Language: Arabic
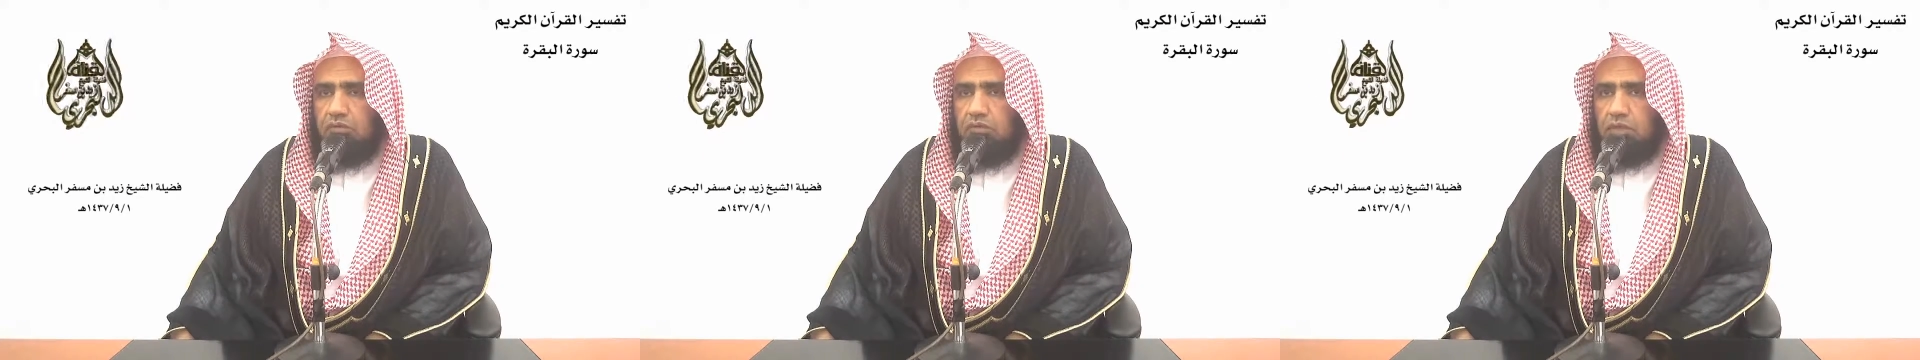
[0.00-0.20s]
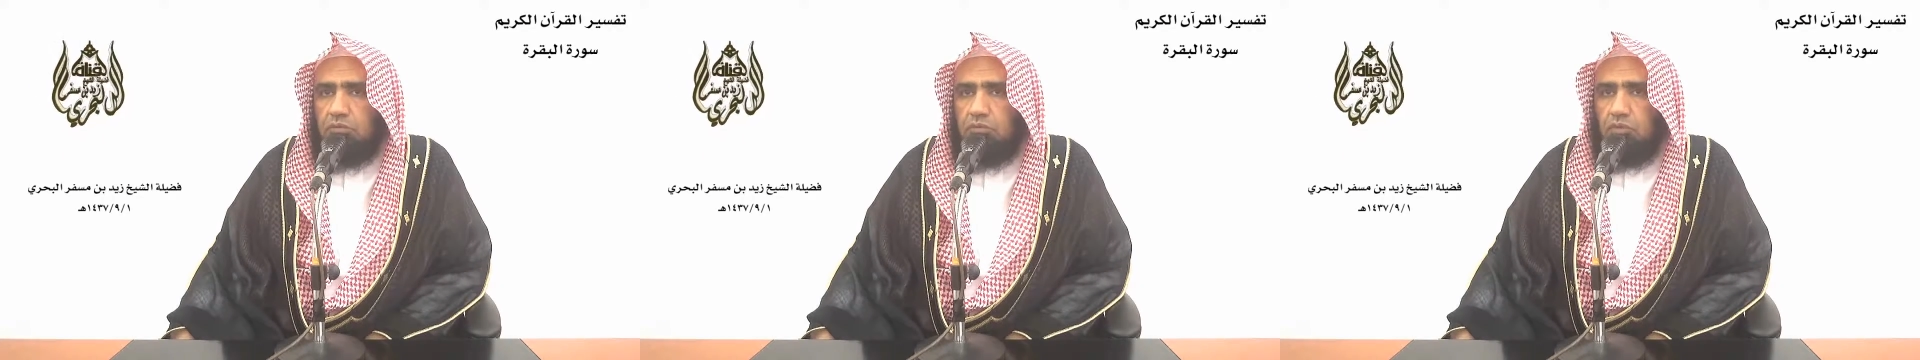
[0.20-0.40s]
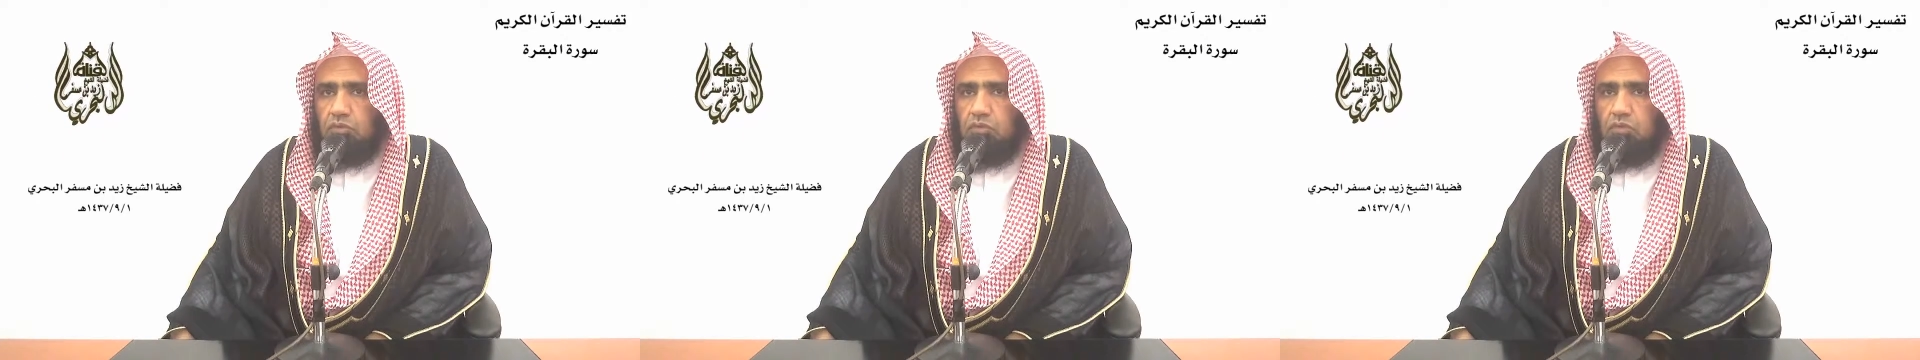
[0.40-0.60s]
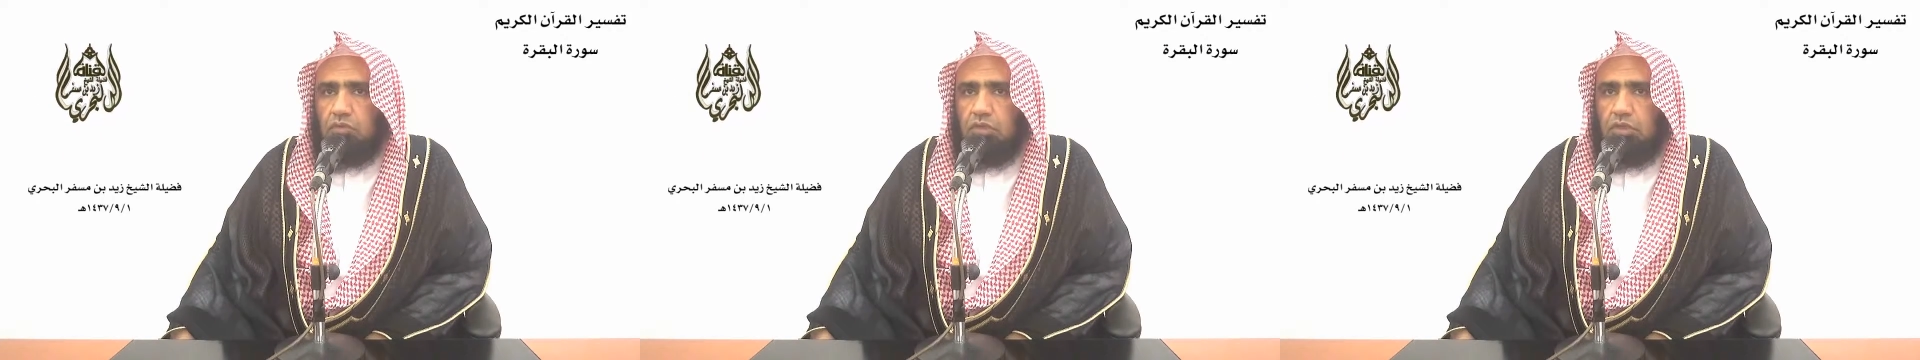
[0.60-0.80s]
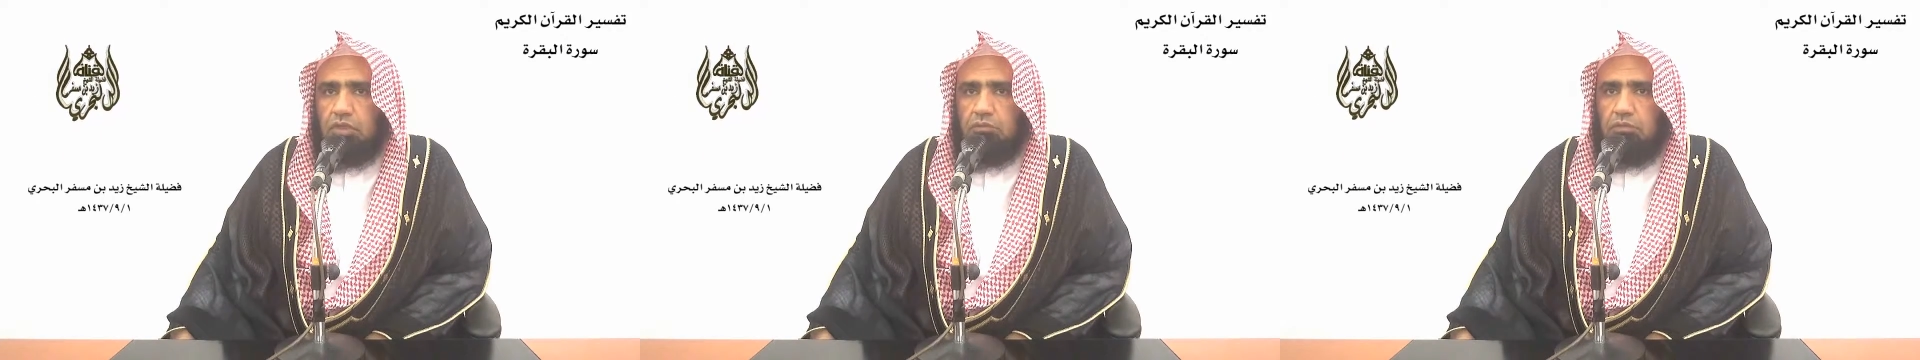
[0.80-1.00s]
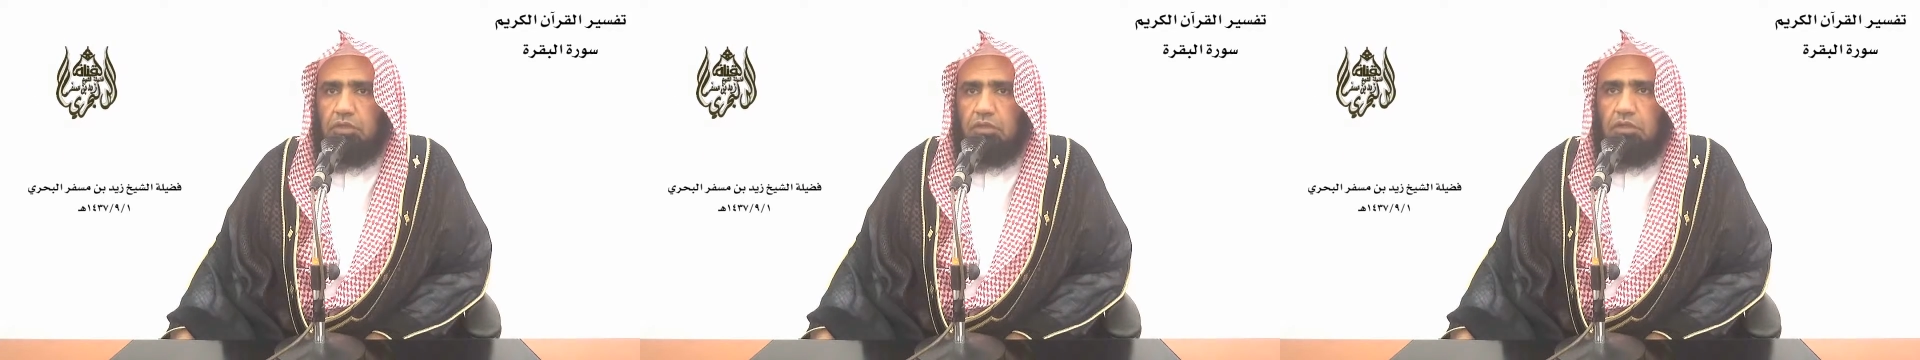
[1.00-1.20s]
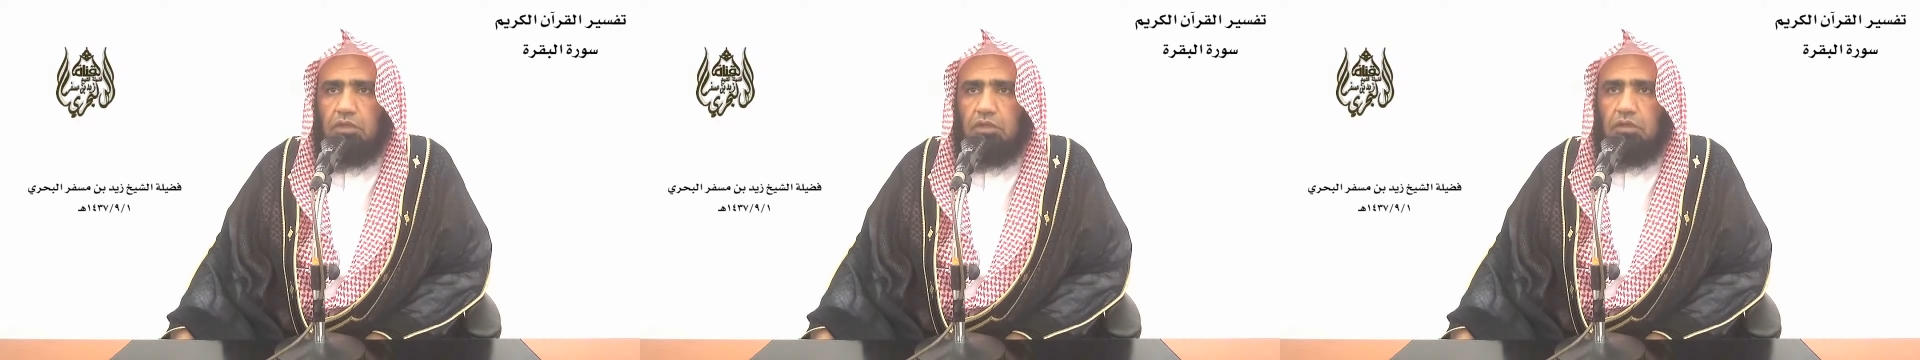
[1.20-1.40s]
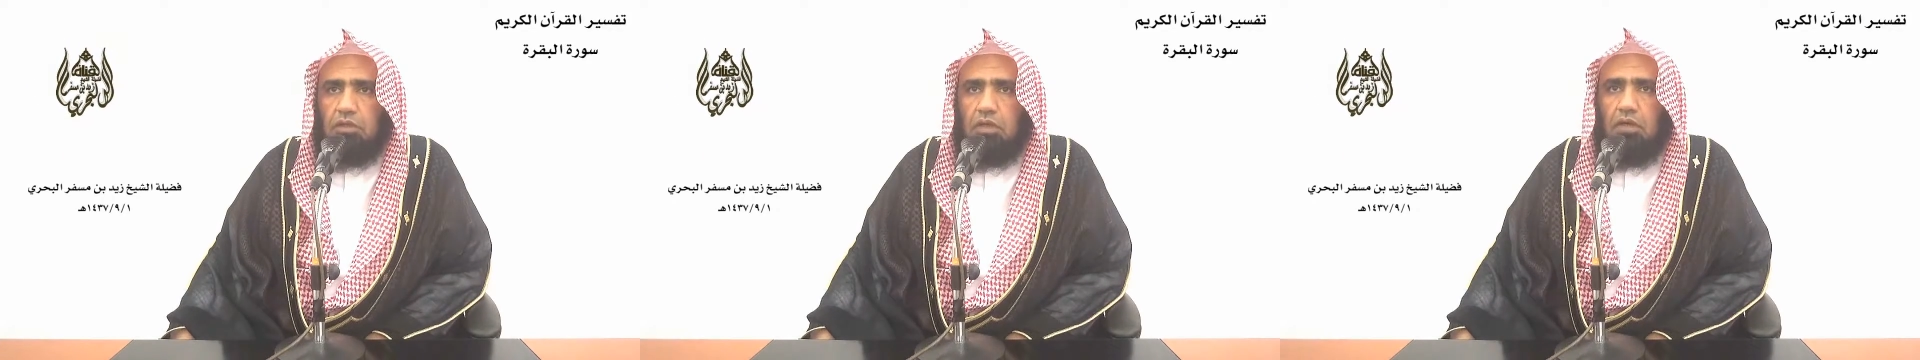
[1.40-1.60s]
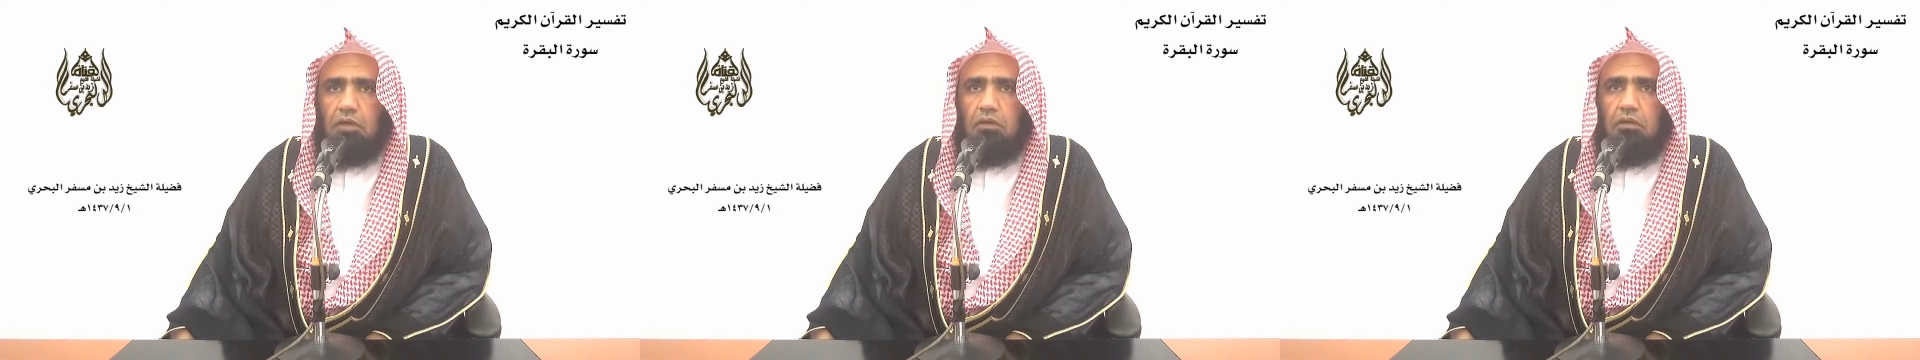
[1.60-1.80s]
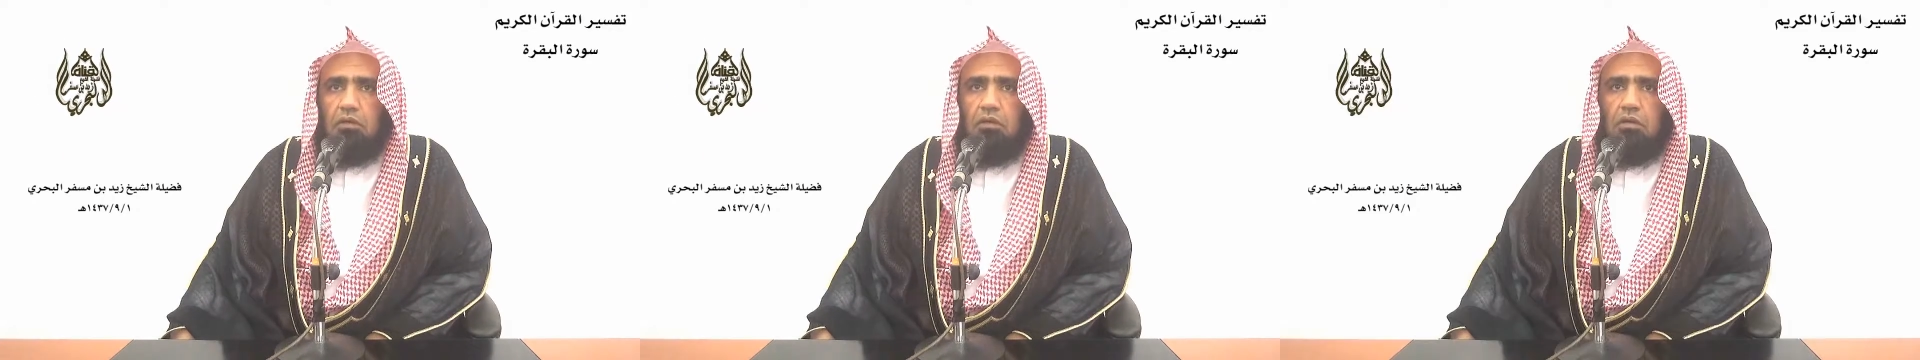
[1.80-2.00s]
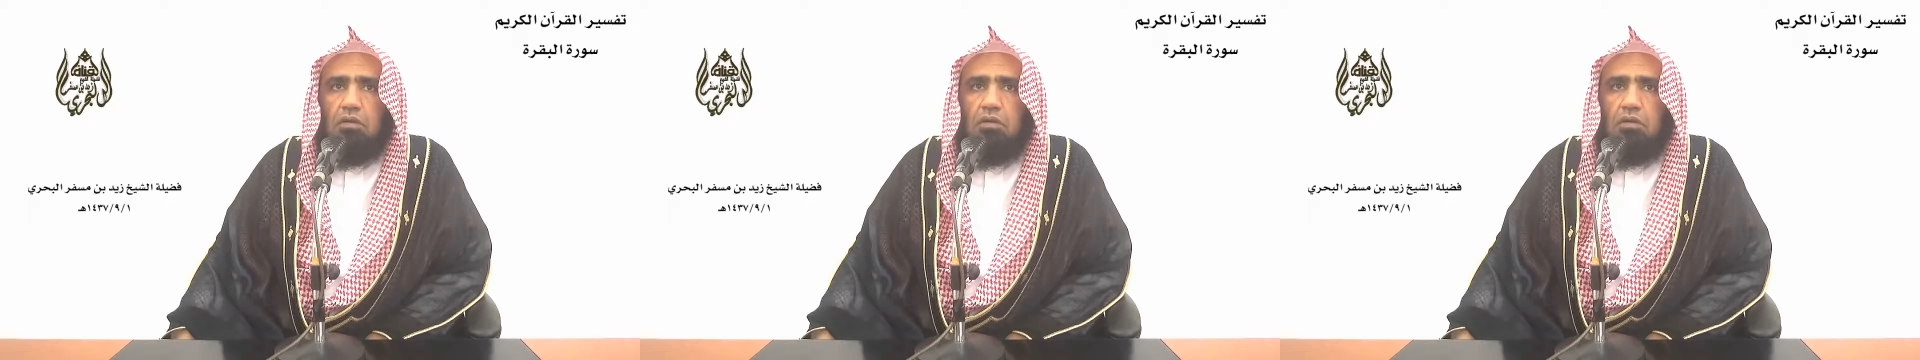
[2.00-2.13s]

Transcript: في بطونهم إلا النار